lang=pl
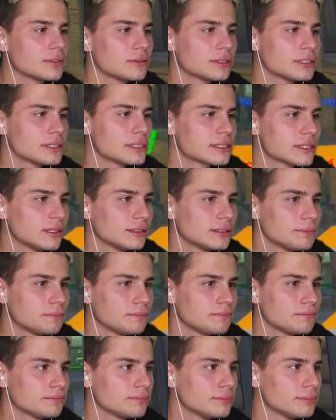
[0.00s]
z drugiej strony
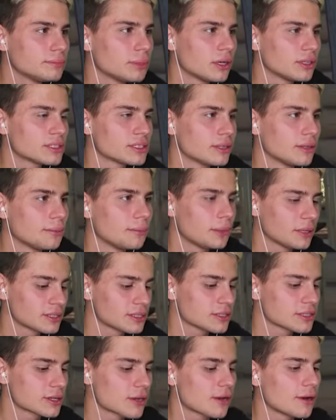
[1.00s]
po co? Po
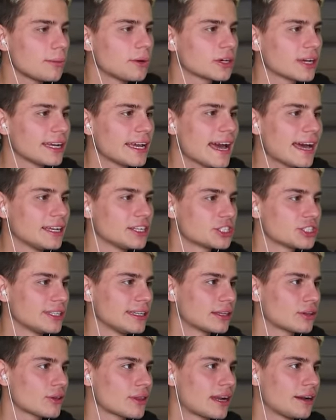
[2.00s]
co, skoro mogę ja jeszcze
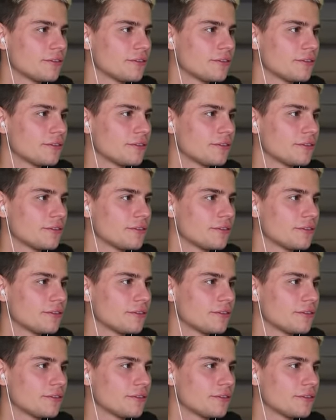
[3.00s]
na to